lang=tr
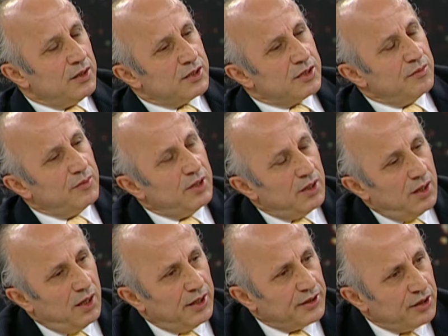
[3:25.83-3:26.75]
Şimdi
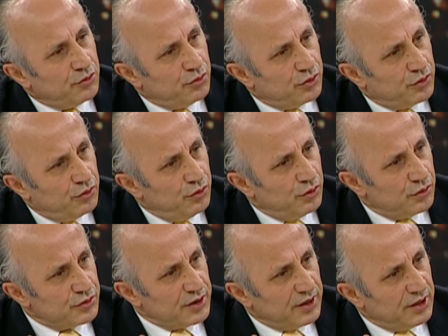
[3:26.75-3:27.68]
Atatürk
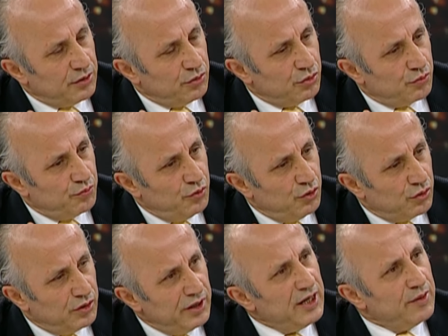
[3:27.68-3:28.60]
diyoruz. Atatürk
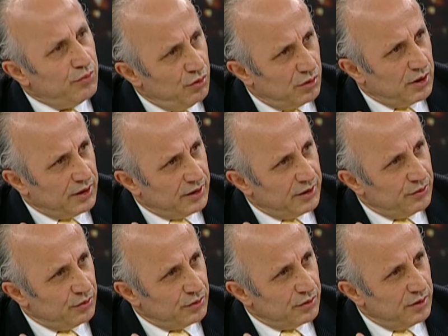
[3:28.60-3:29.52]
büyük. Niye büyük
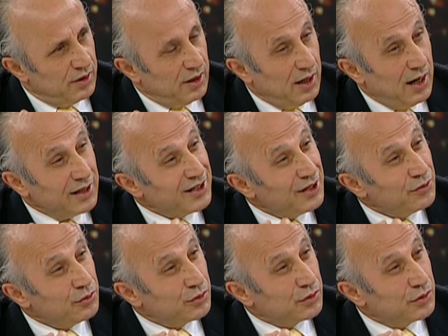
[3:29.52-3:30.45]
Atatürk?
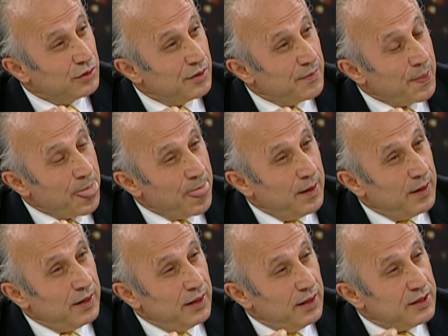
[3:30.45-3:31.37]
Atatürk
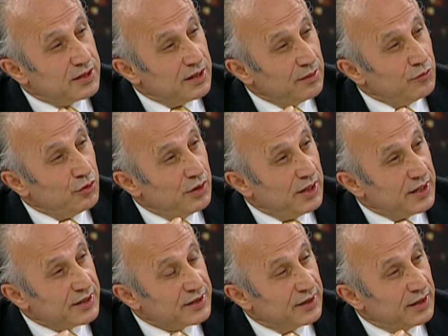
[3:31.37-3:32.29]
İslam
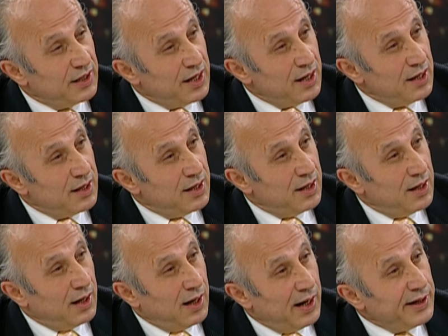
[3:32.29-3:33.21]
dünyasında
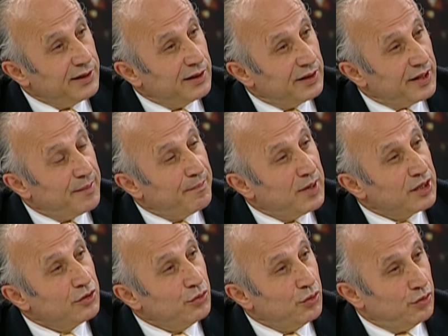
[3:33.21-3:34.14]

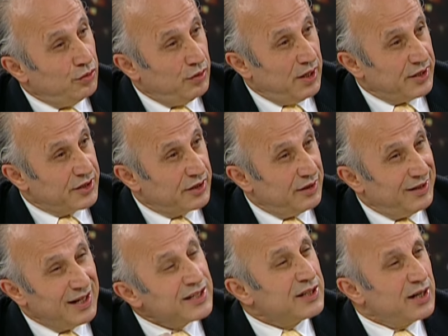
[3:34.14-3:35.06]
aydınlanmanın önünü
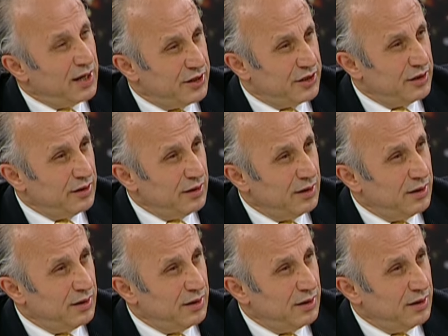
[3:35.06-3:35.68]
açtı. Nasıl açtı?